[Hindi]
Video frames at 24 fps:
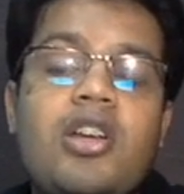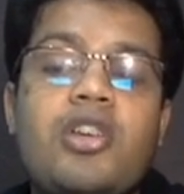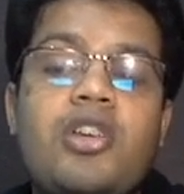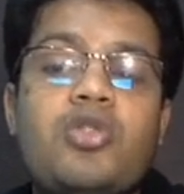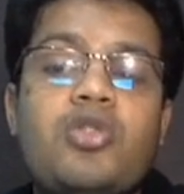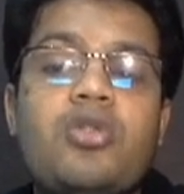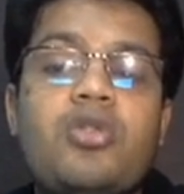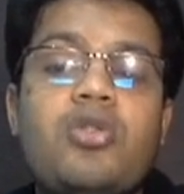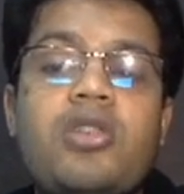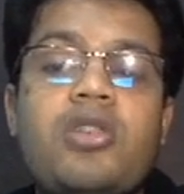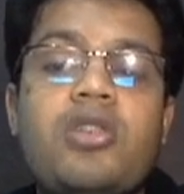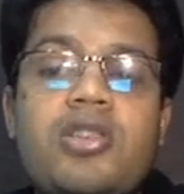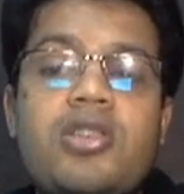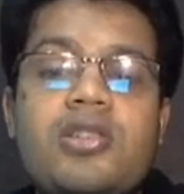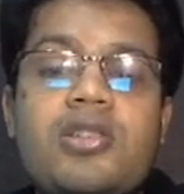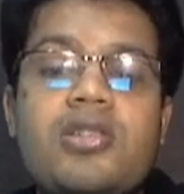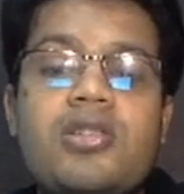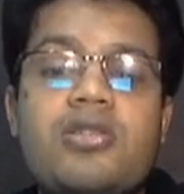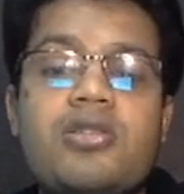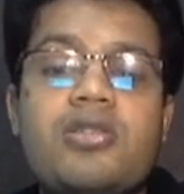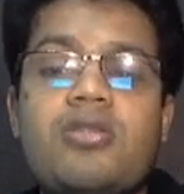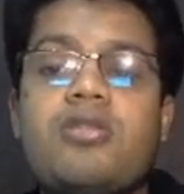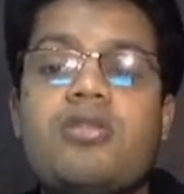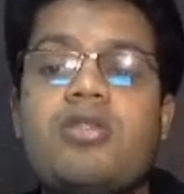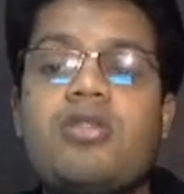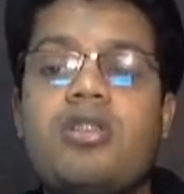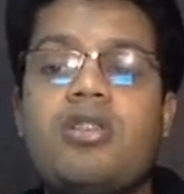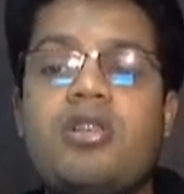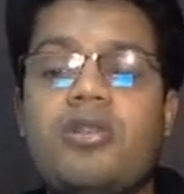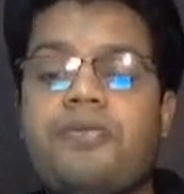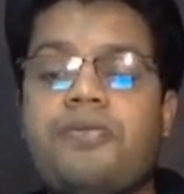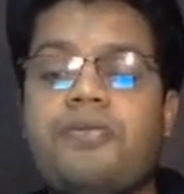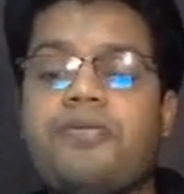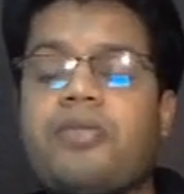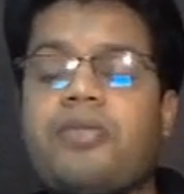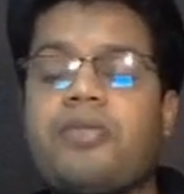सो so, इस
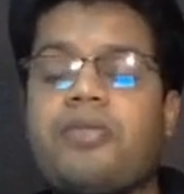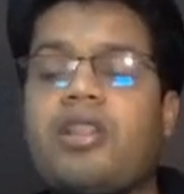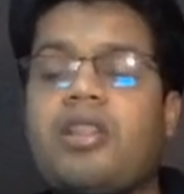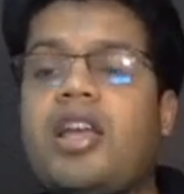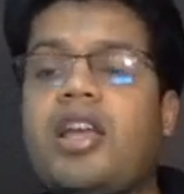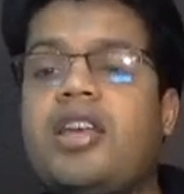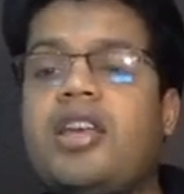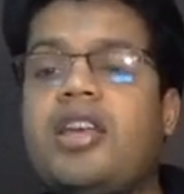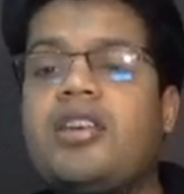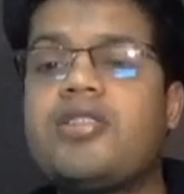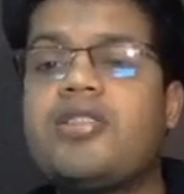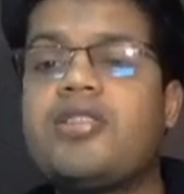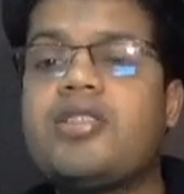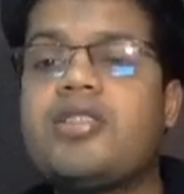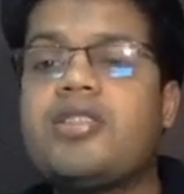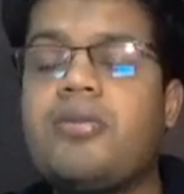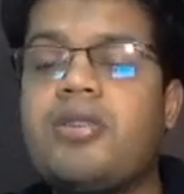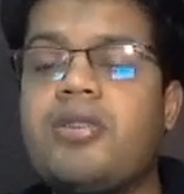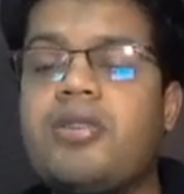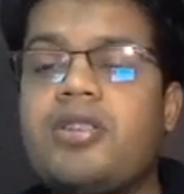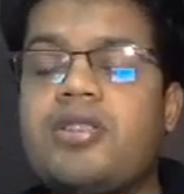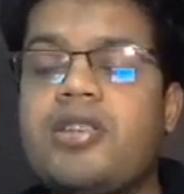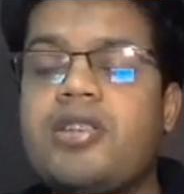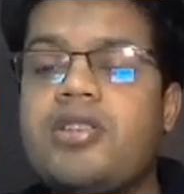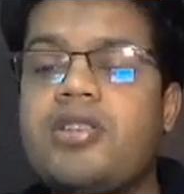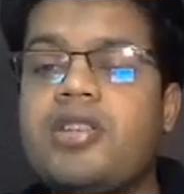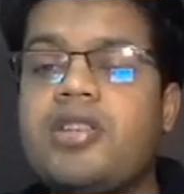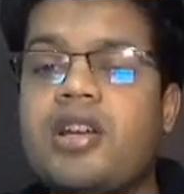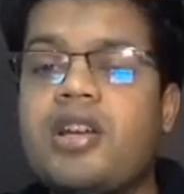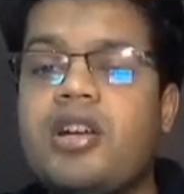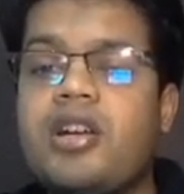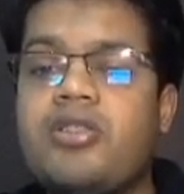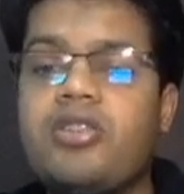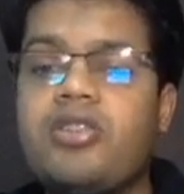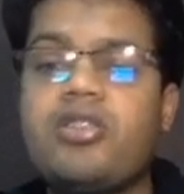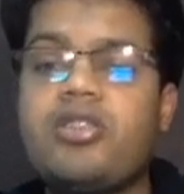लाइक uh, like इस सीजन
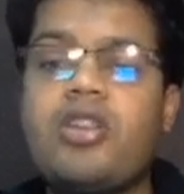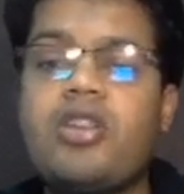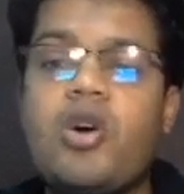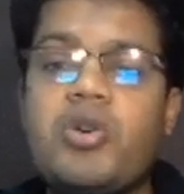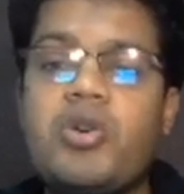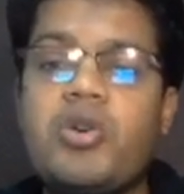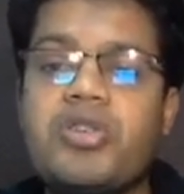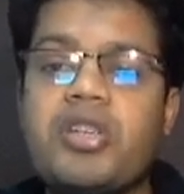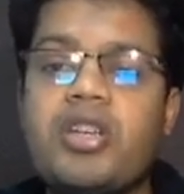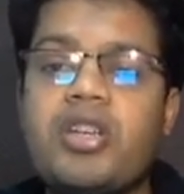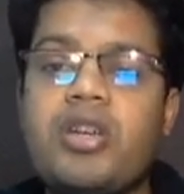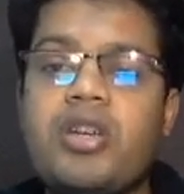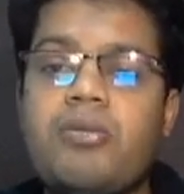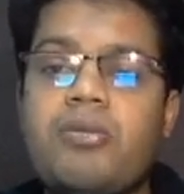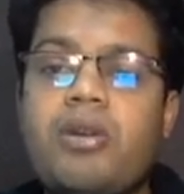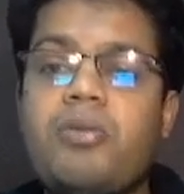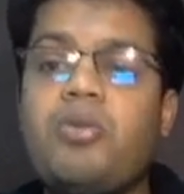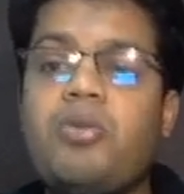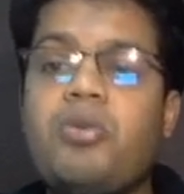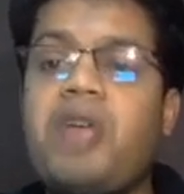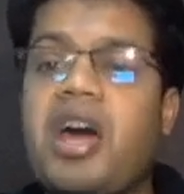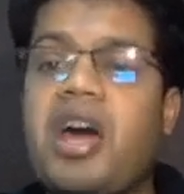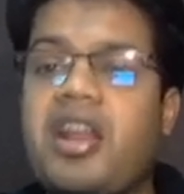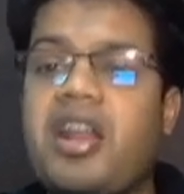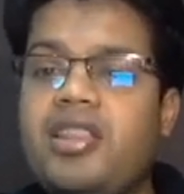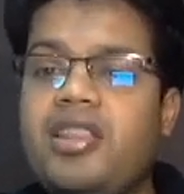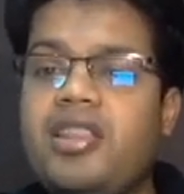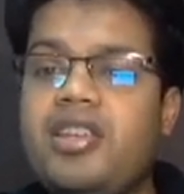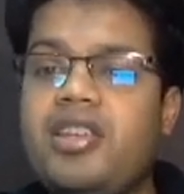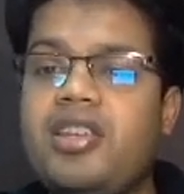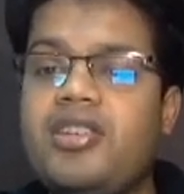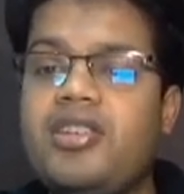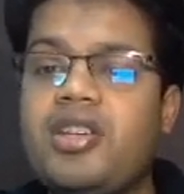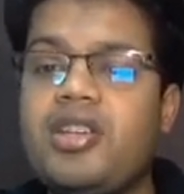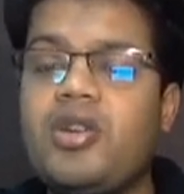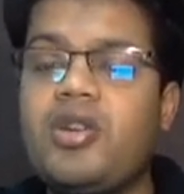का जितना हो सके भरपूर आनंद
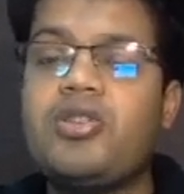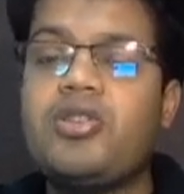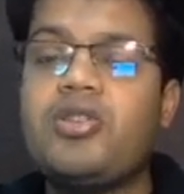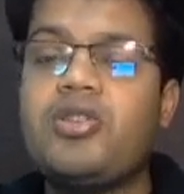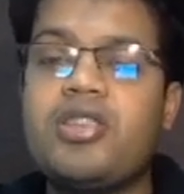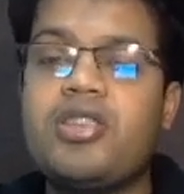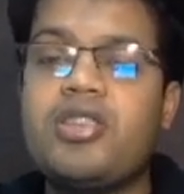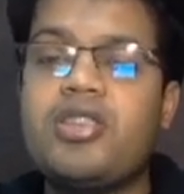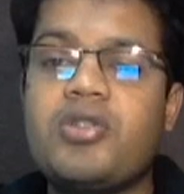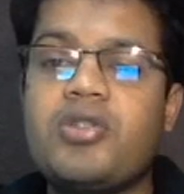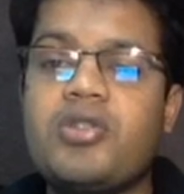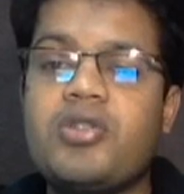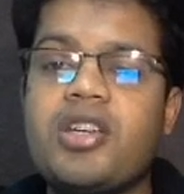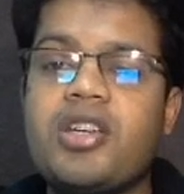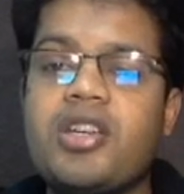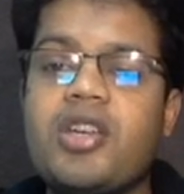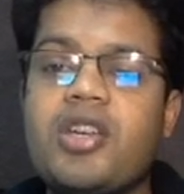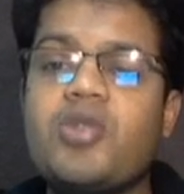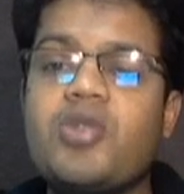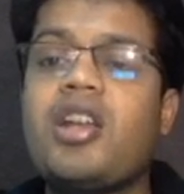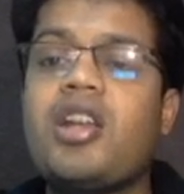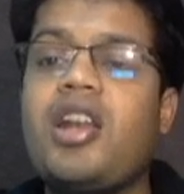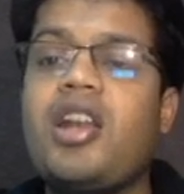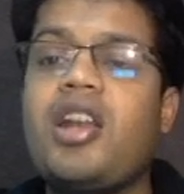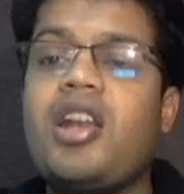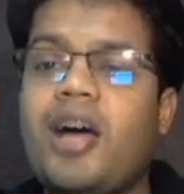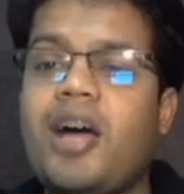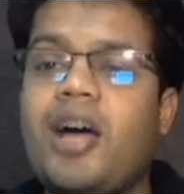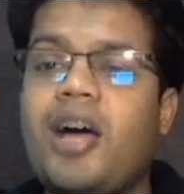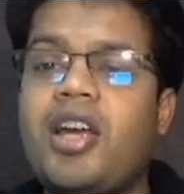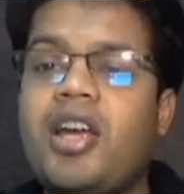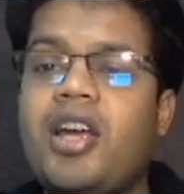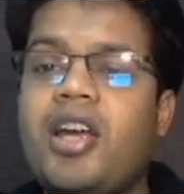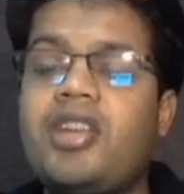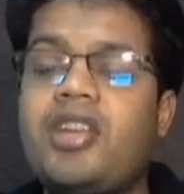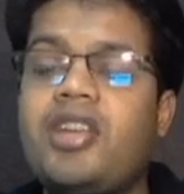लीजिए और जितना हो सके उसका लाभ
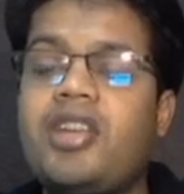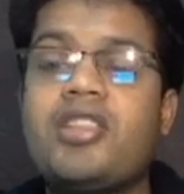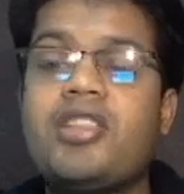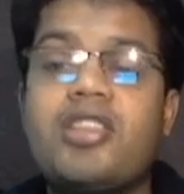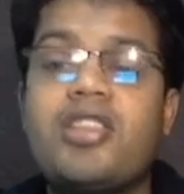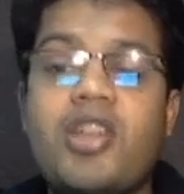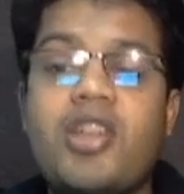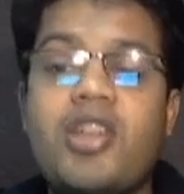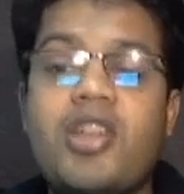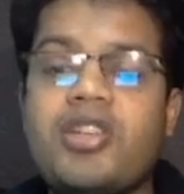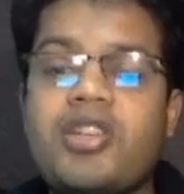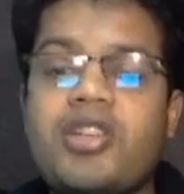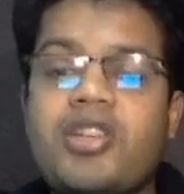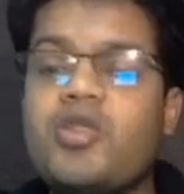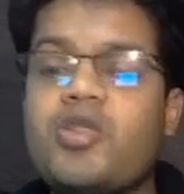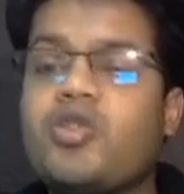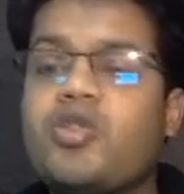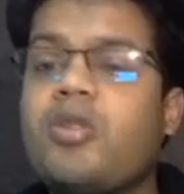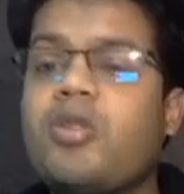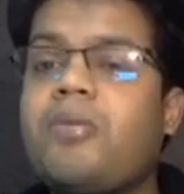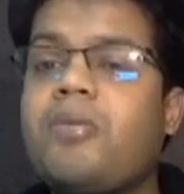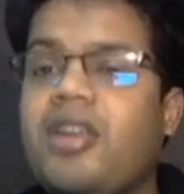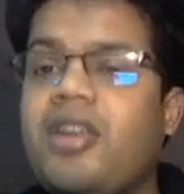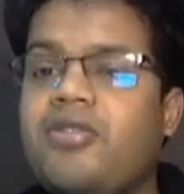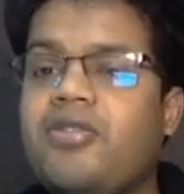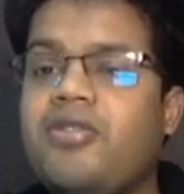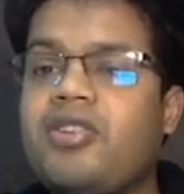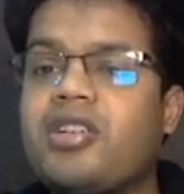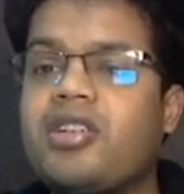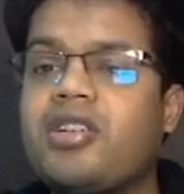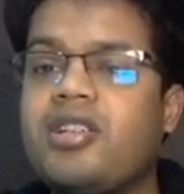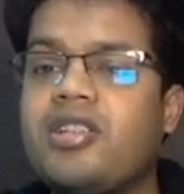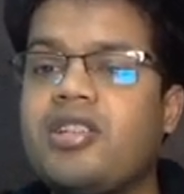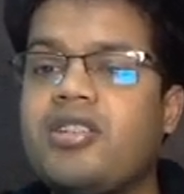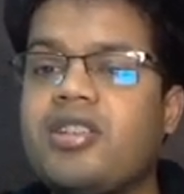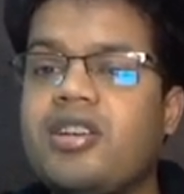उठाइए जितना हो सके उसका
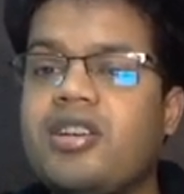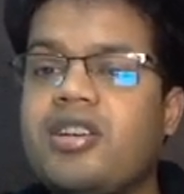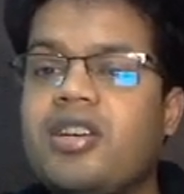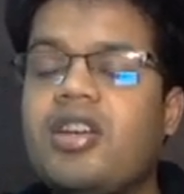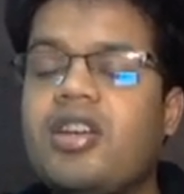बेनिफिशियल लीजिए